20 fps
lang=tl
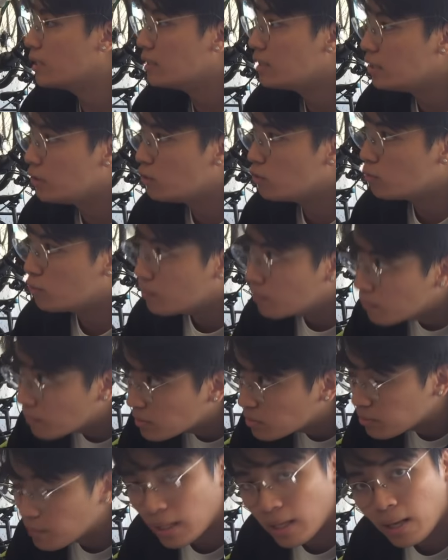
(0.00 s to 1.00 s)
na siya, hindi
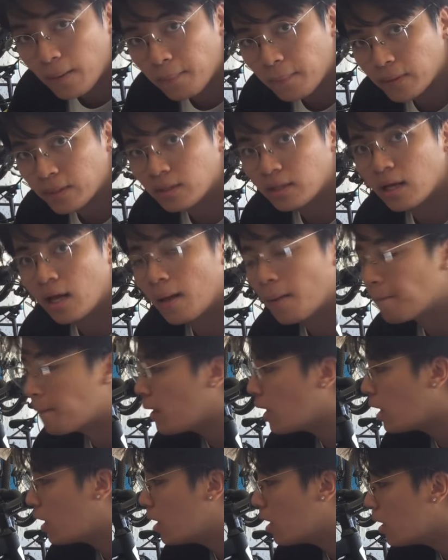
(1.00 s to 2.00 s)
yung mas malapad na
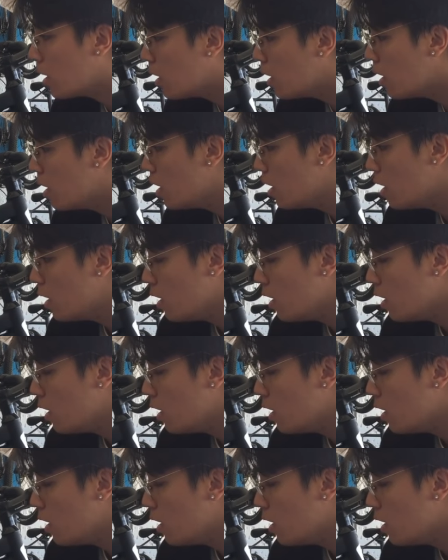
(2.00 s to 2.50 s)
pang